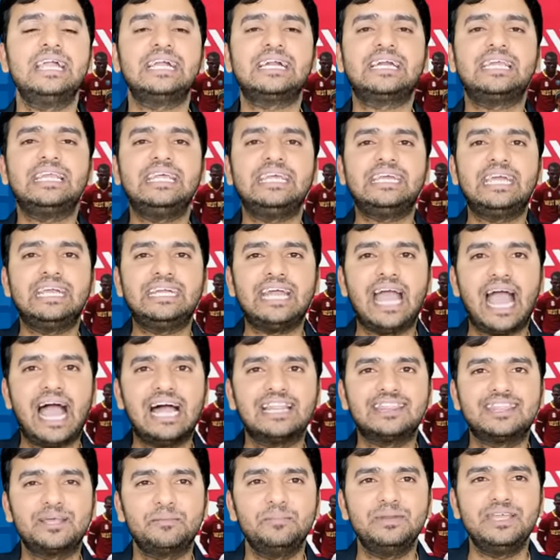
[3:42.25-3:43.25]
క్రికెట్
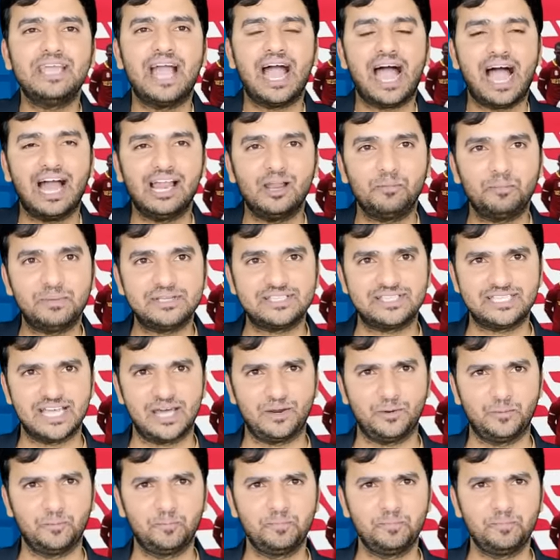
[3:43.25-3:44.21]
యాంథమ్ని ఆలపిస్తారు